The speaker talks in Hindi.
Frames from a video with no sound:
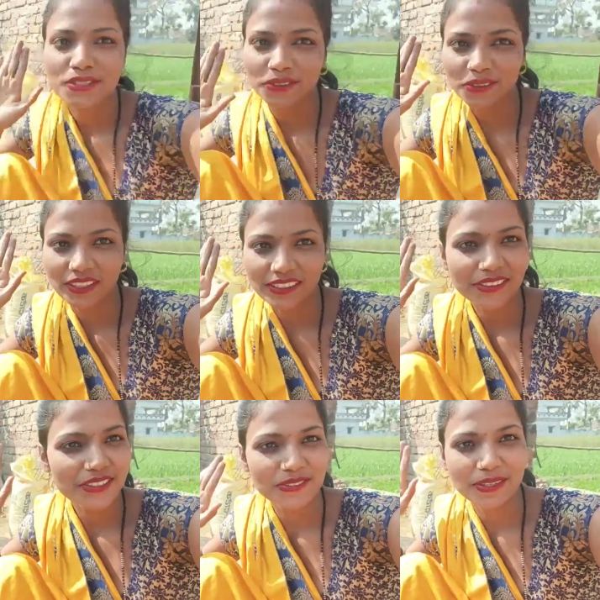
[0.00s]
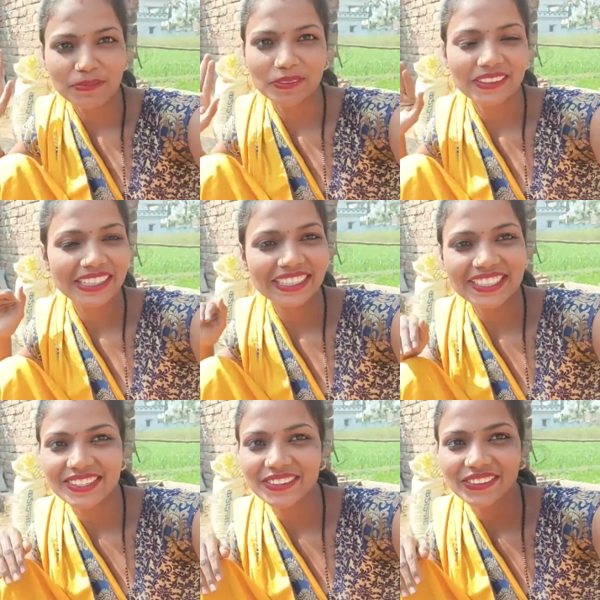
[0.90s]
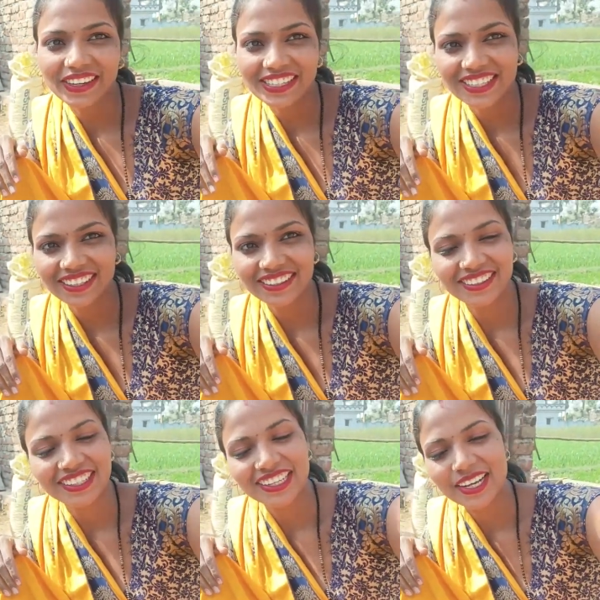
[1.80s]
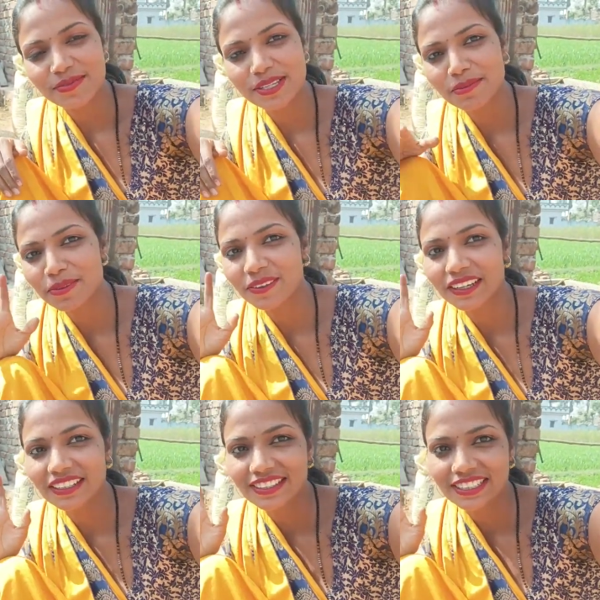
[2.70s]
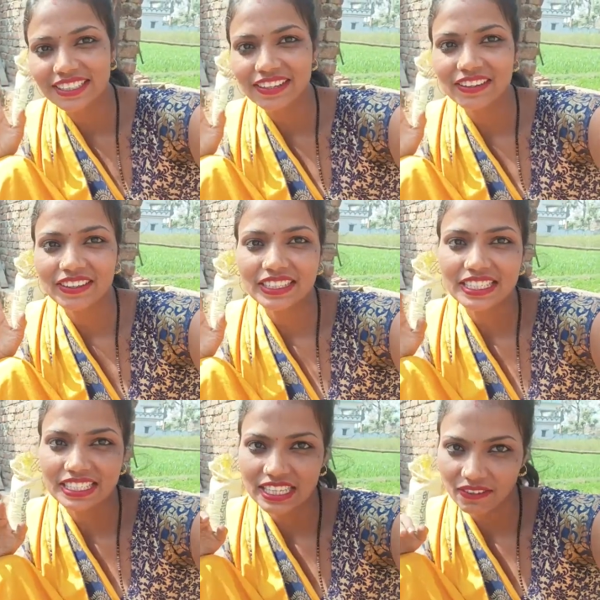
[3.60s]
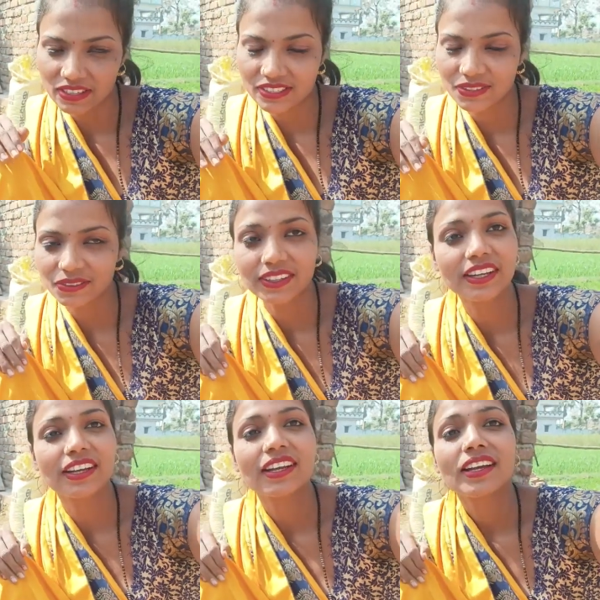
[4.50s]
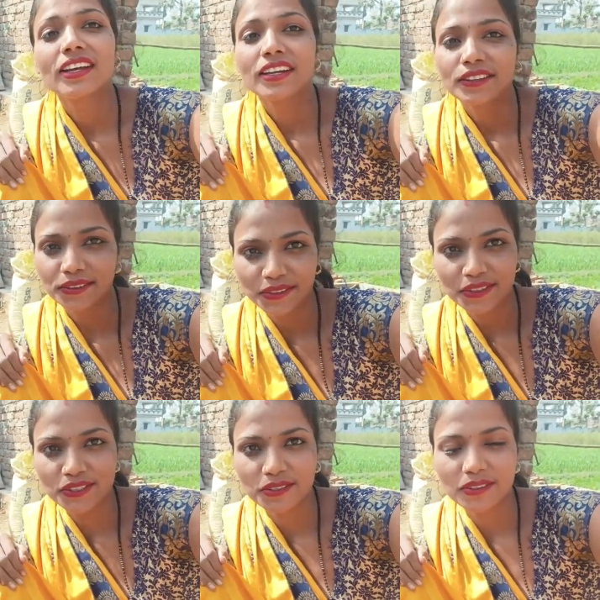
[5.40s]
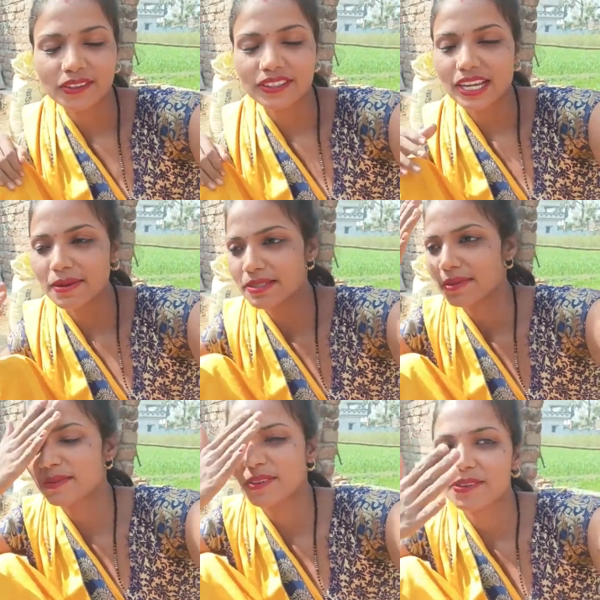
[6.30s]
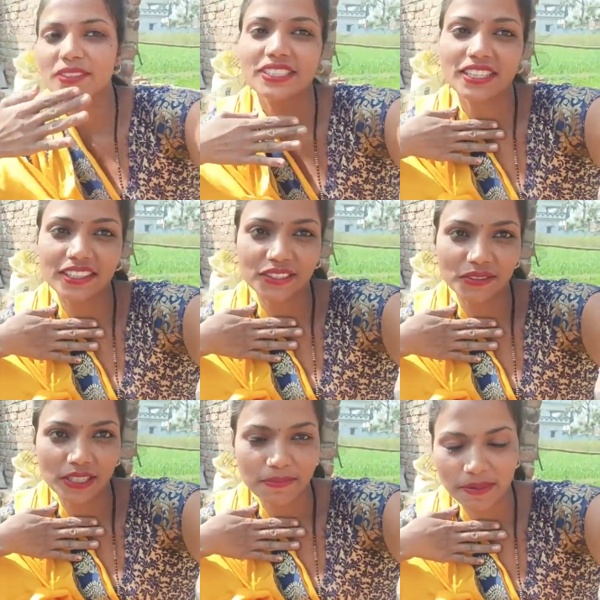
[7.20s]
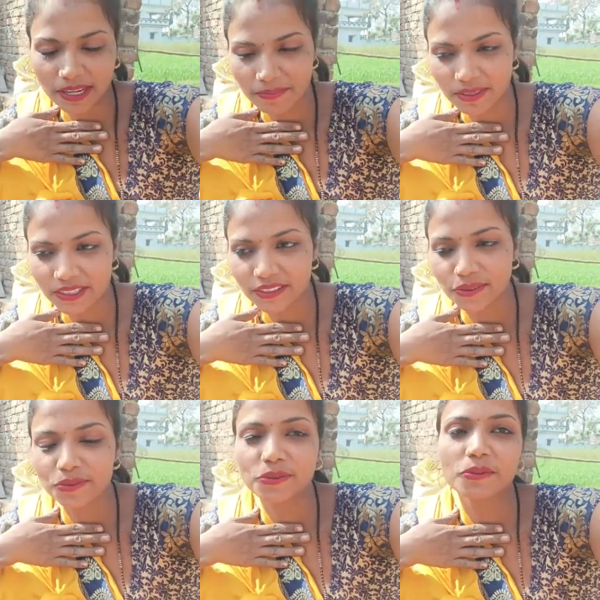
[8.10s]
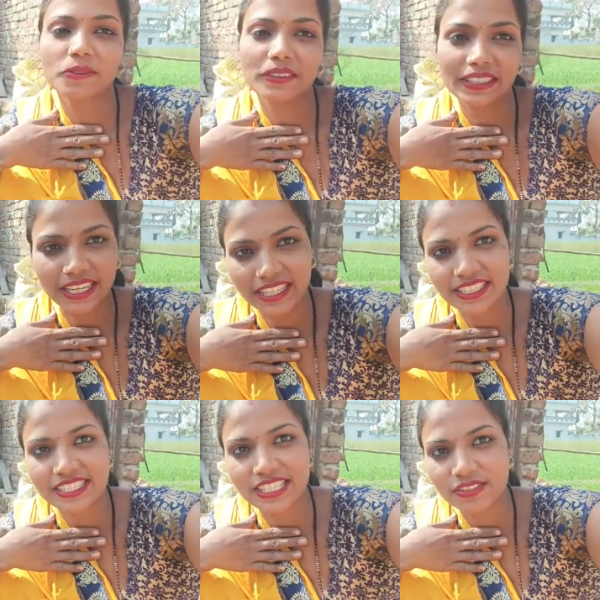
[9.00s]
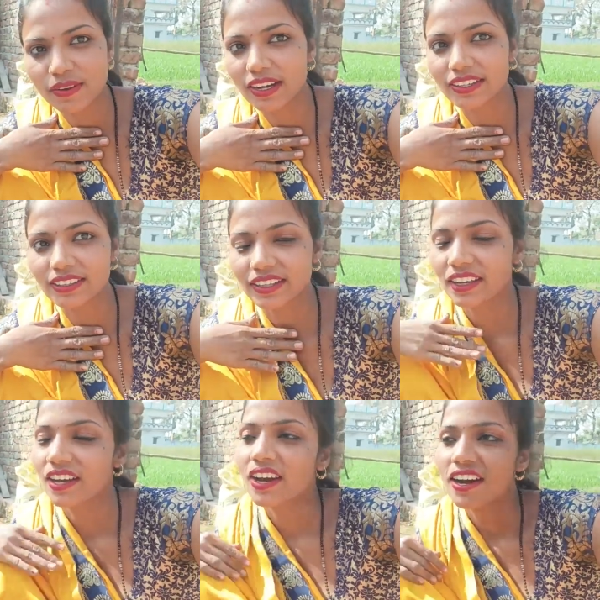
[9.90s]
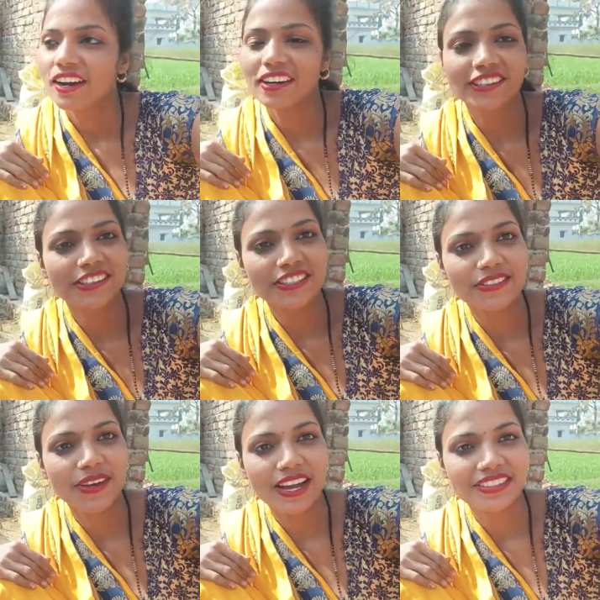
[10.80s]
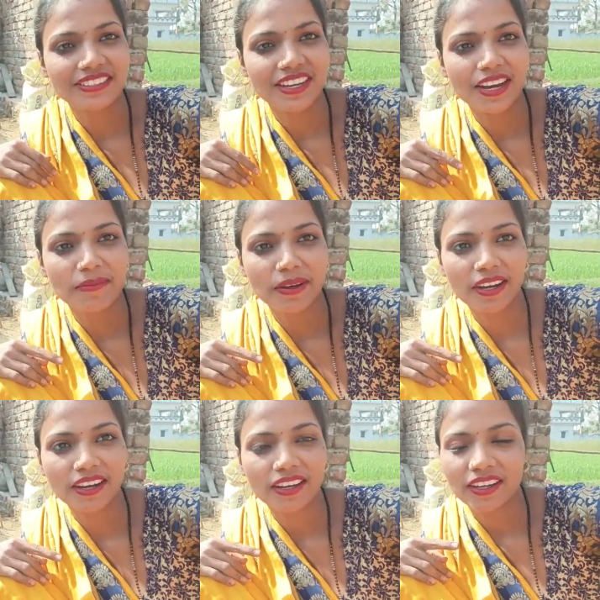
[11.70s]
हो हेलो दोस्तों आप लोग कैसे हो आशा करते हैं आप सब लोग अच्छे और सवास्त होंगे तो दोस्तों आप सब लोग को चरण चुके प्रणाम करती हूँ तहे दिल से स्वागत है और दोस्तों आज का हमारा